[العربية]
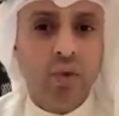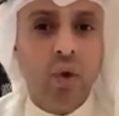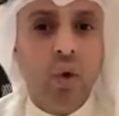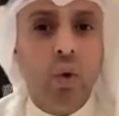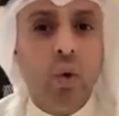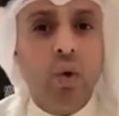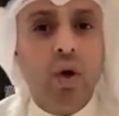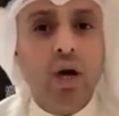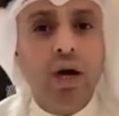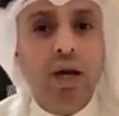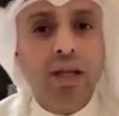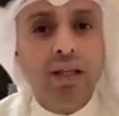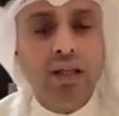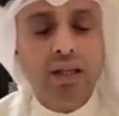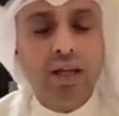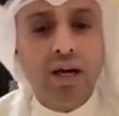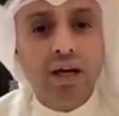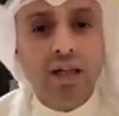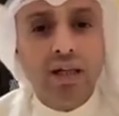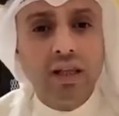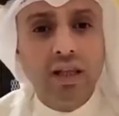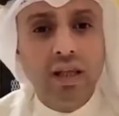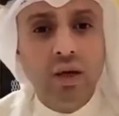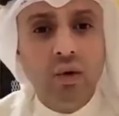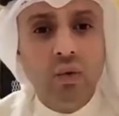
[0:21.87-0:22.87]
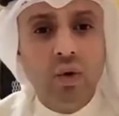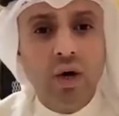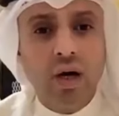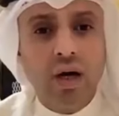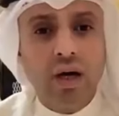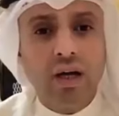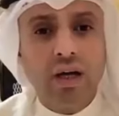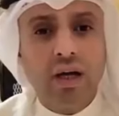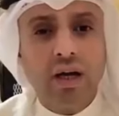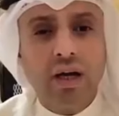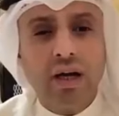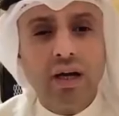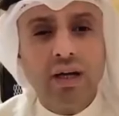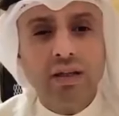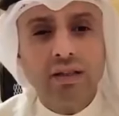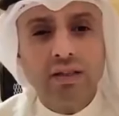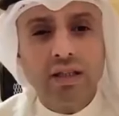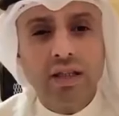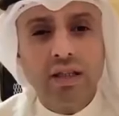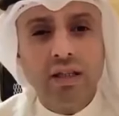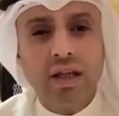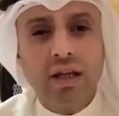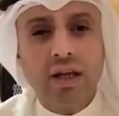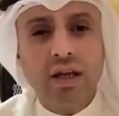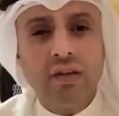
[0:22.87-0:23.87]
وكانت هذه الواقعة قد
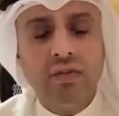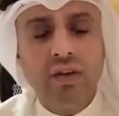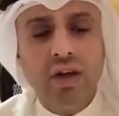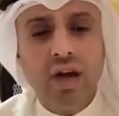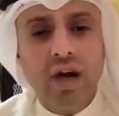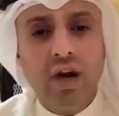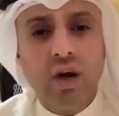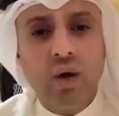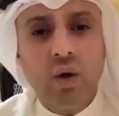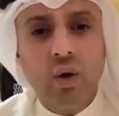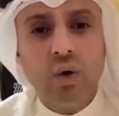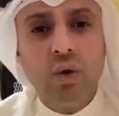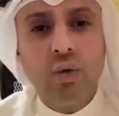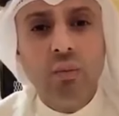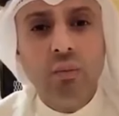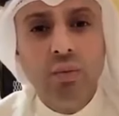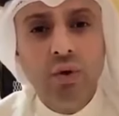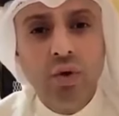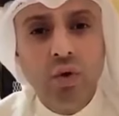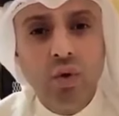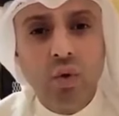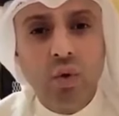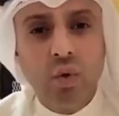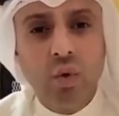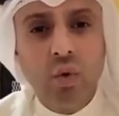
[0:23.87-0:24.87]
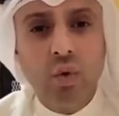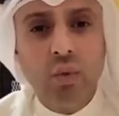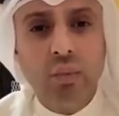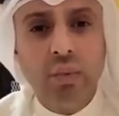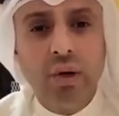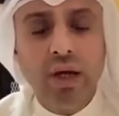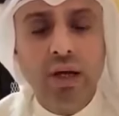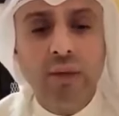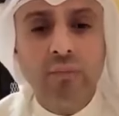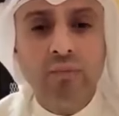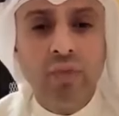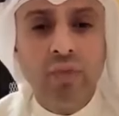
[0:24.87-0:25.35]
صدر فيها حكم بالعقوبة